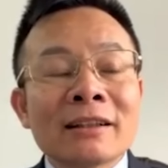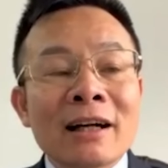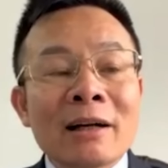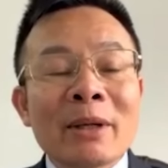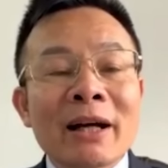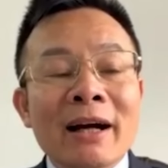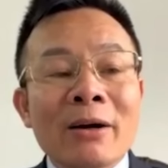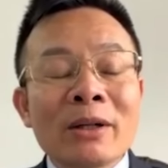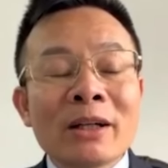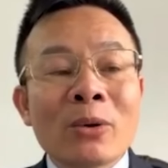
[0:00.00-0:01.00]
các cái bị
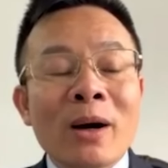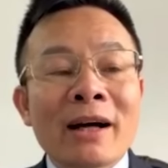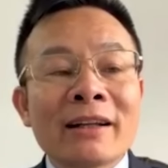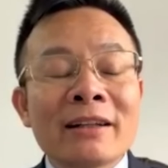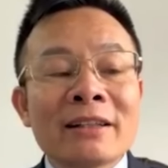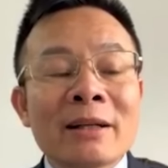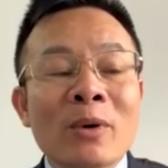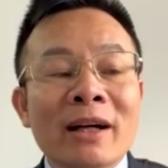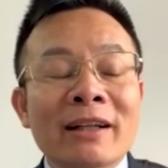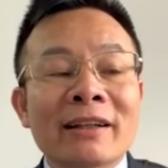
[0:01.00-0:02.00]
cáo liên quan đến chiếm
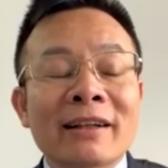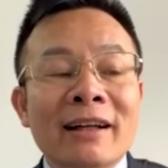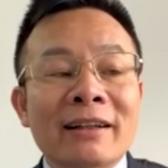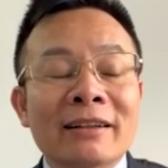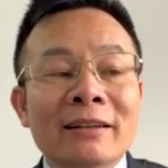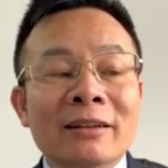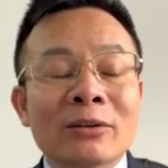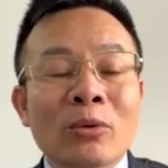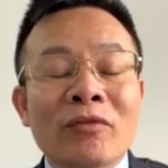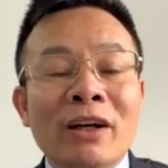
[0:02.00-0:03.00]
đoạt cái tài sản
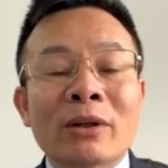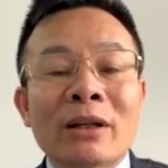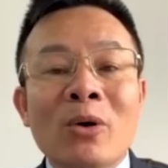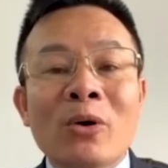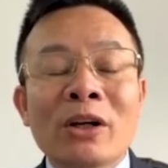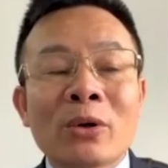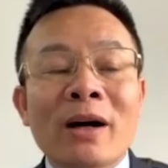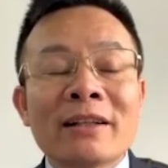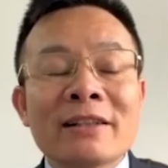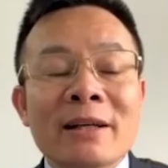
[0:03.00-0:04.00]
tội về tội tham ô liên
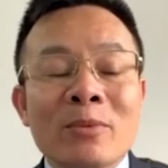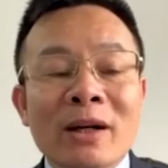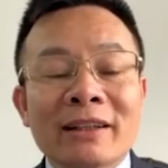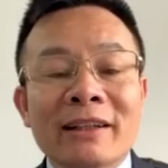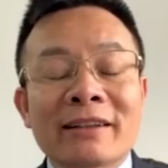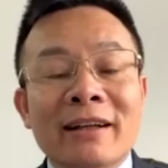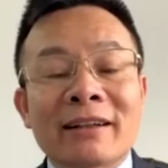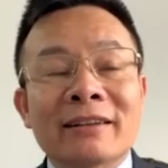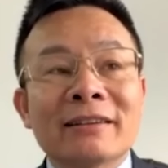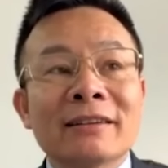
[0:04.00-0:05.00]
quan đến chiếm đoạt cái tài
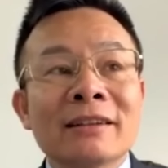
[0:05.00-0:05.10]
sản